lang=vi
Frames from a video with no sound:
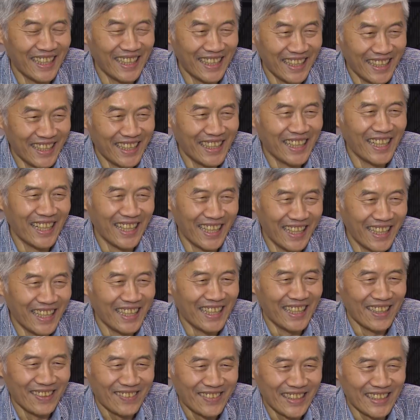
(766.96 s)
Chí Công.
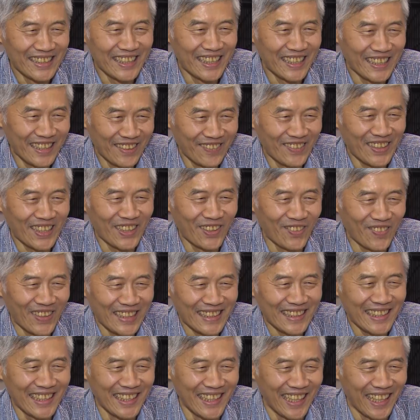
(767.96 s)
Dù
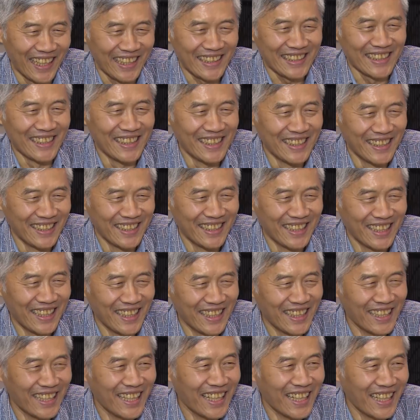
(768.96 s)
thành lập chưa lâu,
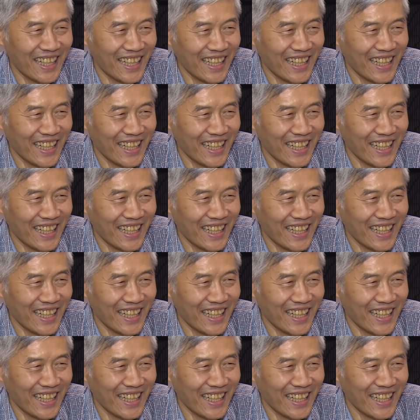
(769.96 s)
nhưng